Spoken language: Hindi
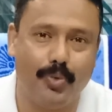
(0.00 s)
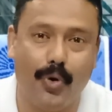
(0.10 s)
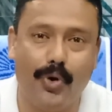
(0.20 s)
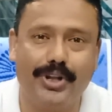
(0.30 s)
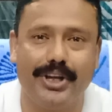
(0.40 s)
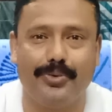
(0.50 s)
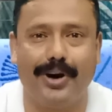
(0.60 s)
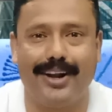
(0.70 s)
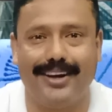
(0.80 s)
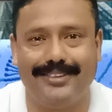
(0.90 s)
वोट के
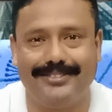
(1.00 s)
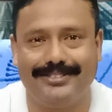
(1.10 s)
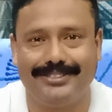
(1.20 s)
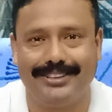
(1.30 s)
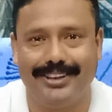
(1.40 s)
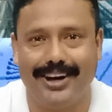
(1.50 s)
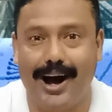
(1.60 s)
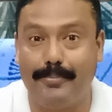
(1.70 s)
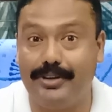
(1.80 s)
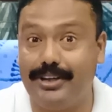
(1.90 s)
द्वारा
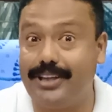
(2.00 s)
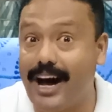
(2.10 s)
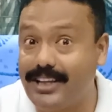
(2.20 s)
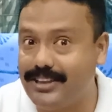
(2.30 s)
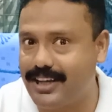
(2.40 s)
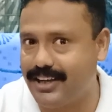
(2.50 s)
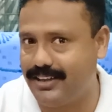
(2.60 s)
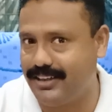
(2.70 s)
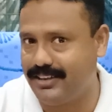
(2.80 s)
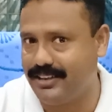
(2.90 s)
आप निर्धारित
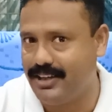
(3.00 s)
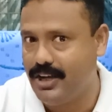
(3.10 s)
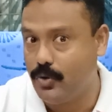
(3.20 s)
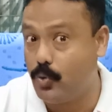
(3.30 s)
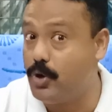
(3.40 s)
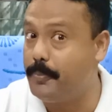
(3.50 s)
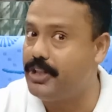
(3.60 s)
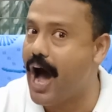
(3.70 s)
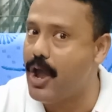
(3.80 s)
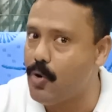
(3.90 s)
करेंगे उन
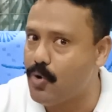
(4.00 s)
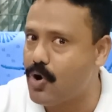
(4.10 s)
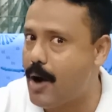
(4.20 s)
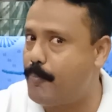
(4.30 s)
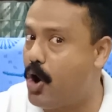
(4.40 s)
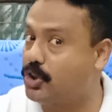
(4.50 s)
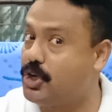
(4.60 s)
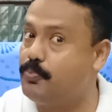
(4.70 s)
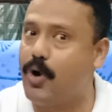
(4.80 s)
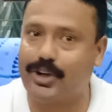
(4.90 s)
विधायकों का
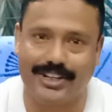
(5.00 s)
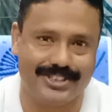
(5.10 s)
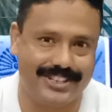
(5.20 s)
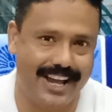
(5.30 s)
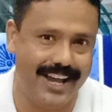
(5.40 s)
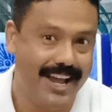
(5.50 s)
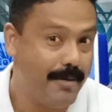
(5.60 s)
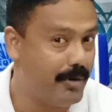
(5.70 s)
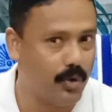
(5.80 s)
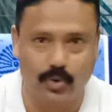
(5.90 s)
बहुत इंपॉर्टेंस है
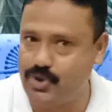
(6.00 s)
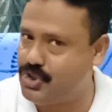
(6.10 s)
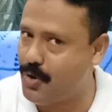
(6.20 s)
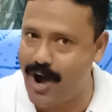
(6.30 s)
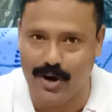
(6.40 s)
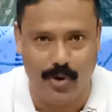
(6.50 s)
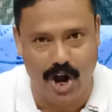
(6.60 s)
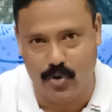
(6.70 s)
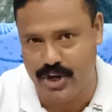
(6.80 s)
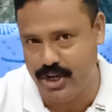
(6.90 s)
मगर उन जवानों
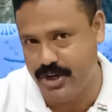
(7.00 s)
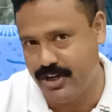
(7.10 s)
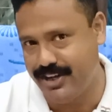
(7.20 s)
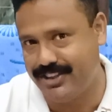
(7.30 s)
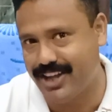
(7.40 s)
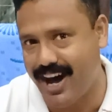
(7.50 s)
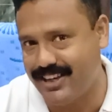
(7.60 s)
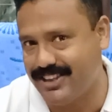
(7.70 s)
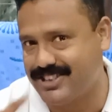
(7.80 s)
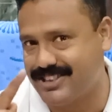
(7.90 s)
का कोई
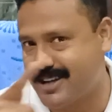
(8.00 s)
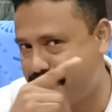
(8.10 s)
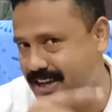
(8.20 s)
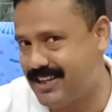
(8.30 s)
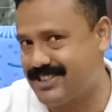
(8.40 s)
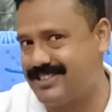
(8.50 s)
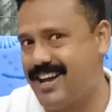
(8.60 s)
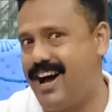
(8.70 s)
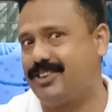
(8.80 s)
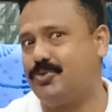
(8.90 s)
निर्धारित समय के
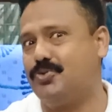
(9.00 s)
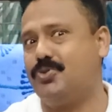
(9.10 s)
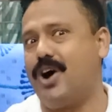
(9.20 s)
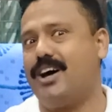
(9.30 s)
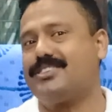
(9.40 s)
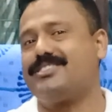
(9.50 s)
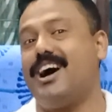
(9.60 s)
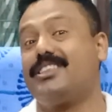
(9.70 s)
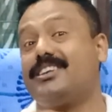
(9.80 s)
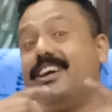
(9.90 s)
साथ उनका
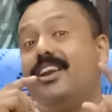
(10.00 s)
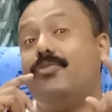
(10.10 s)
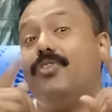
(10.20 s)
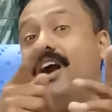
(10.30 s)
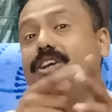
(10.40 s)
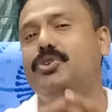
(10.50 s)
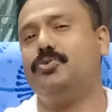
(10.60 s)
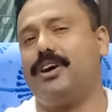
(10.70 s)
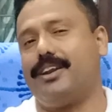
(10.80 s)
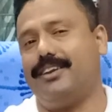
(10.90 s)
साथ खिलवाड़
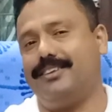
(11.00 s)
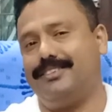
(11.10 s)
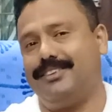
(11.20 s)
क्यों कर रहे